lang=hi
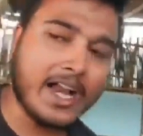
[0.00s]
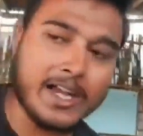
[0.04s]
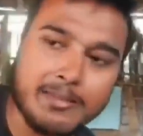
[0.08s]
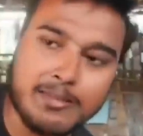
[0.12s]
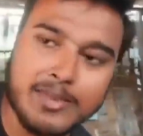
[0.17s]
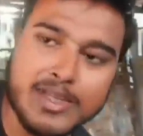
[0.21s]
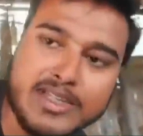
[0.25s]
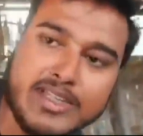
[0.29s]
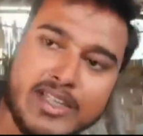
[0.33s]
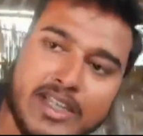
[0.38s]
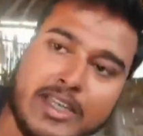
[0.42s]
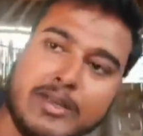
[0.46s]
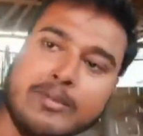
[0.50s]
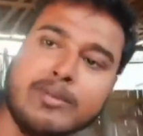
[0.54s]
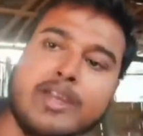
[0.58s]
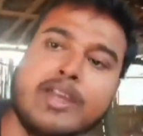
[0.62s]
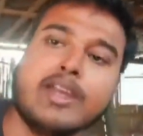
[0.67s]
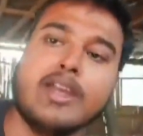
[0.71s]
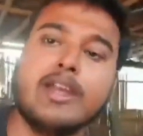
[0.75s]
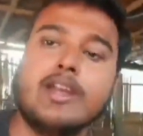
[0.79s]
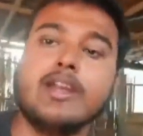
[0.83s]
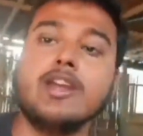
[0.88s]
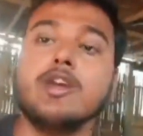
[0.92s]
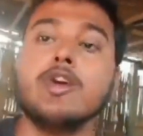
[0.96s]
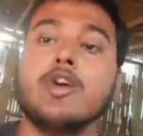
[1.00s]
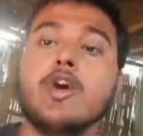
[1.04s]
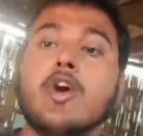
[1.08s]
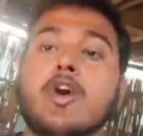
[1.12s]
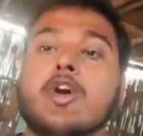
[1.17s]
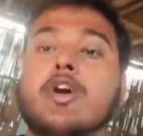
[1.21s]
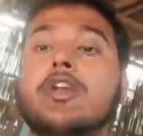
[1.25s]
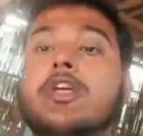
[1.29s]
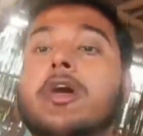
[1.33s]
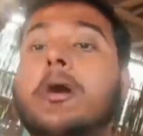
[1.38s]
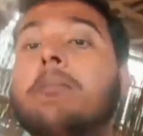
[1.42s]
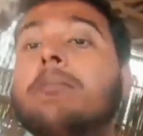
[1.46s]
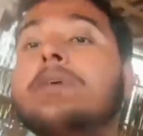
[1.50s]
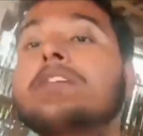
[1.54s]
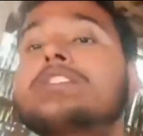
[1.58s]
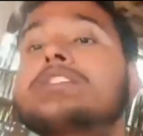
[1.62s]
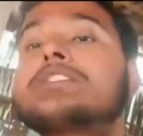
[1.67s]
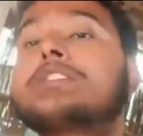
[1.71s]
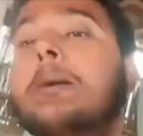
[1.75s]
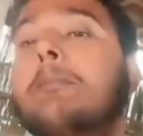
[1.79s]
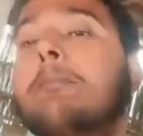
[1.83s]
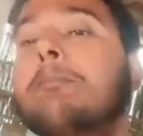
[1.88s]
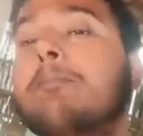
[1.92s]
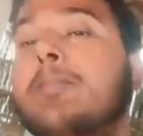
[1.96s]
बिहार में जन्मे हैं और
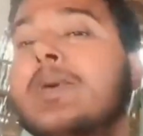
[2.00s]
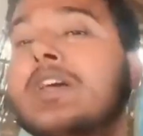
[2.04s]
हमें